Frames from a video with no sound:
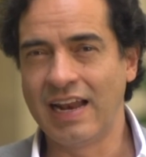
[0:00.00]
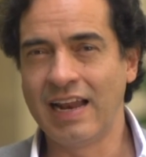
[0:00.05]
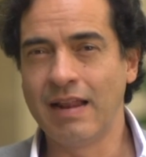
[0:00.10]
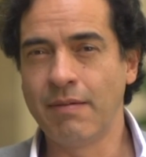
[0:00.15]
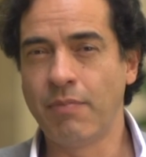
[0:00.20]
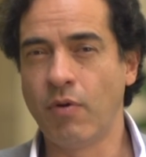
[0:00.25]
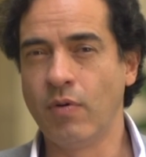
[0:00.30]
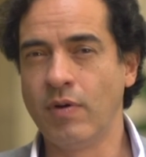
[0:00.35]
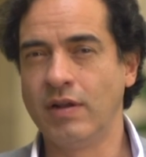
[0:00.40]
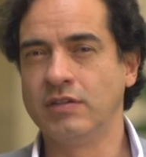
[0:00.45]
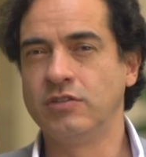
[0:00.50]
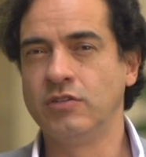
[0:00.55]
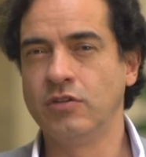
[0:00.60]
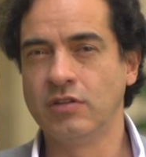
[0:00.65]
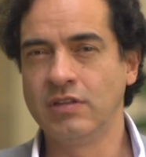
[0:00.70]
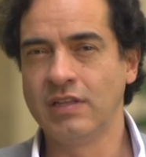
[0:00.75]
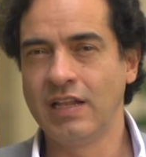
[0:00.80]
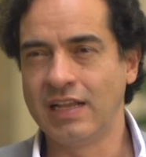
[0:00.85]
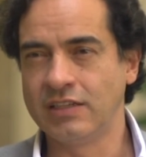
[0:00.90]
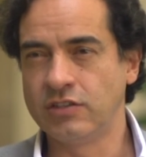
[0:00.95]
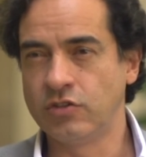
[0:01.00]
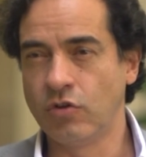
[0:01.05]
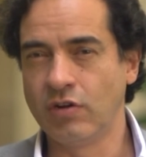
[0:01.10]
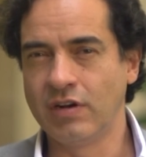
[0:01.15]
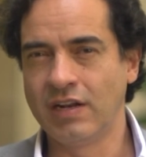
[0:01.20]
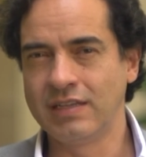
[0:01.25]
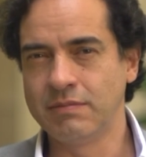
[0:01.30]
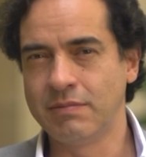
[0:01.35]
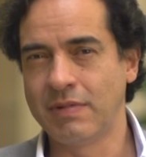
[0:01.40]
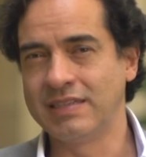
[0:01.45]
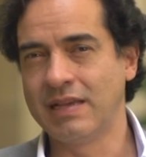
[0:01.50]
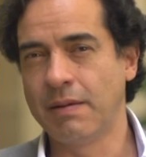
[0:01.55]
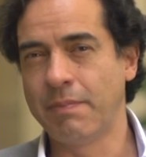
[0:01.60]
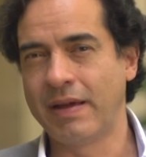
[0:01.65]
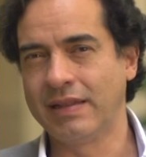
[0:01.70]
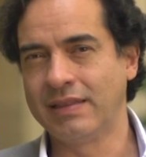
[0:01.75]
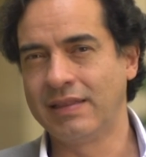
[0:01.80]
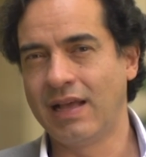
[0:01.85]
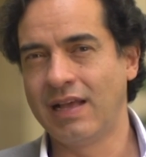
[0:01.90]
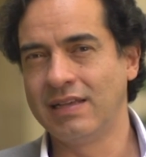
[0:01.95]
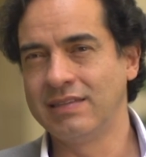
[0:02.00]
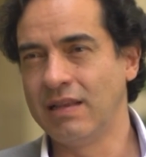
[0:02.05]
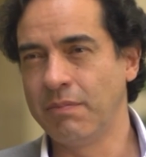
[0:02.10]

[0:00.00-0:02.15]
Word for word: a la población de las zonas más apartadas